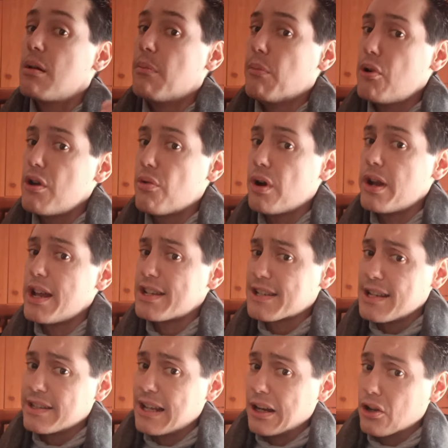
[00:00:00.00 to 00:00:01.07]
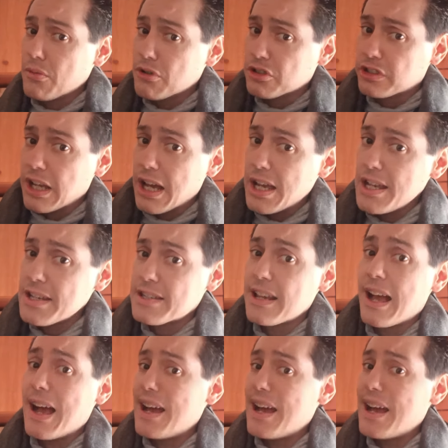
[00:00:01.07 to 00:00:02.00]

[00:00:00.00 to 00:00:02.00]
Muy buenas, ¿qué tal? ¿Cómo estáis?